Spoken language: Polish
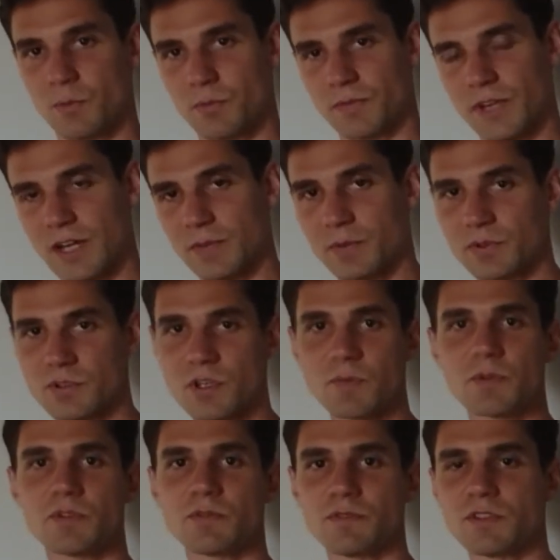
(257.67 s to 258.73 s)
na
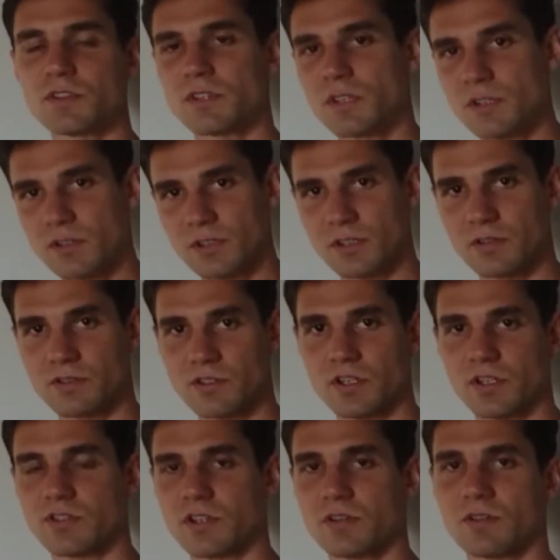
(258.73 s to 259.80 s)
potrzeby oczywiście tylko tego
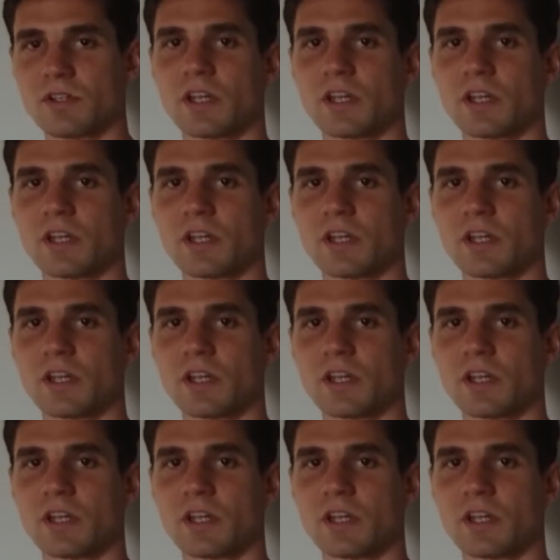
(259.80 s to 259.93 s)
dzisiejszego